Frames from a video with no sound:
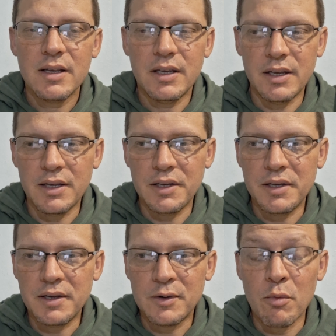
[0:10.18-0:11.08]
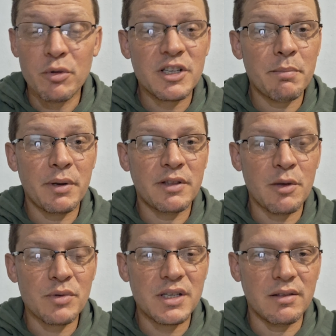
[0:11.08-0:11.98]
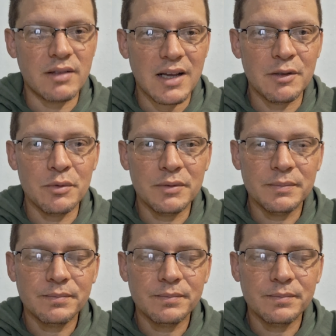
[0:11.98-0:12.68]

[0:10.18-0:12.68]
e, como eu sempre tenho citado